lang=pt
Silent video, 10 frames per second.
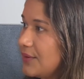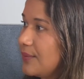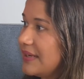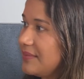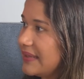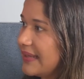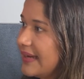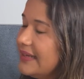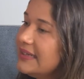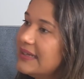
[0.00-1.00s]
uma
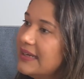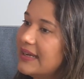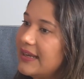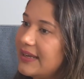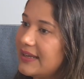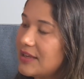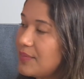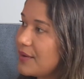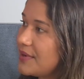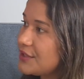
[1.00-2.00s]
liminar é, que
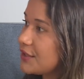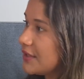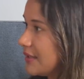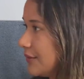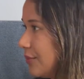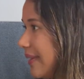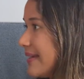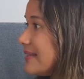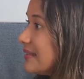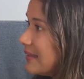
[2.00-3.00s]
permite que no
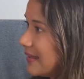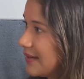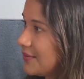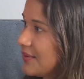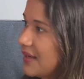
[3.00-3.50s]
país inteiro